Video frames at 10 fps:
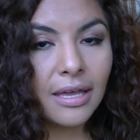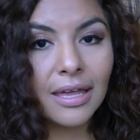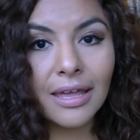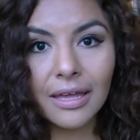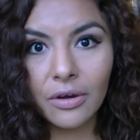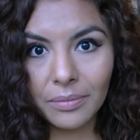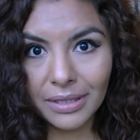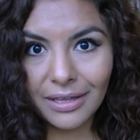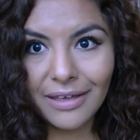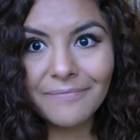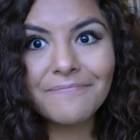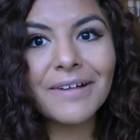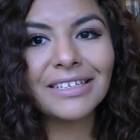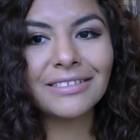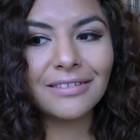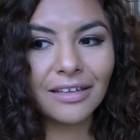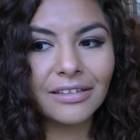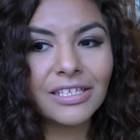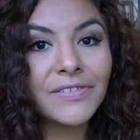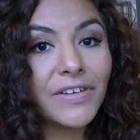Y cometen
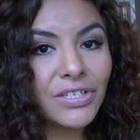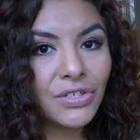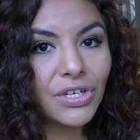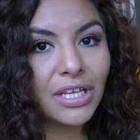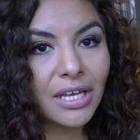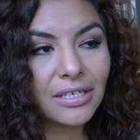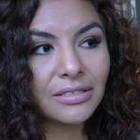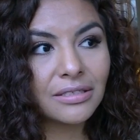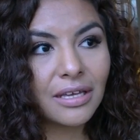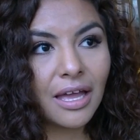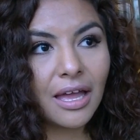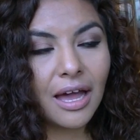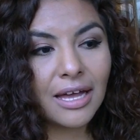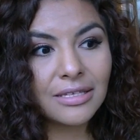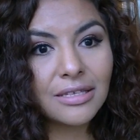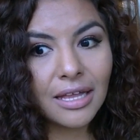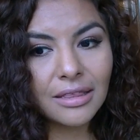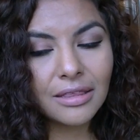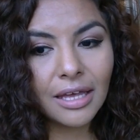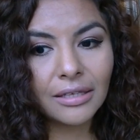bastantes fechorías,
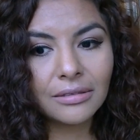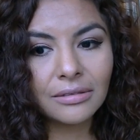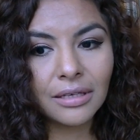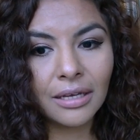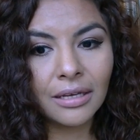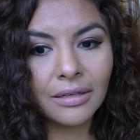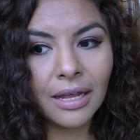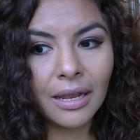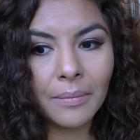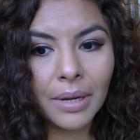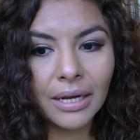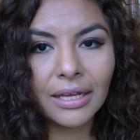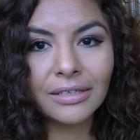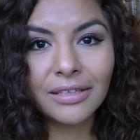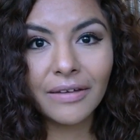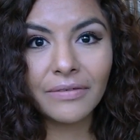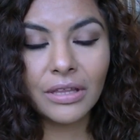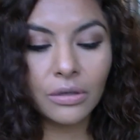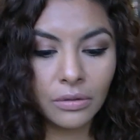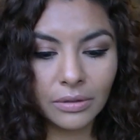asaltan, eh, en Alemania hasta ha
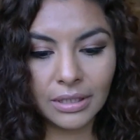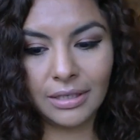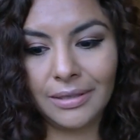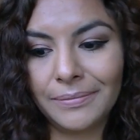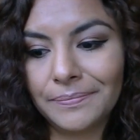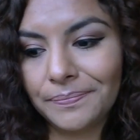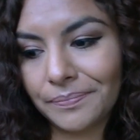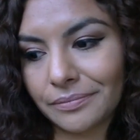habido em,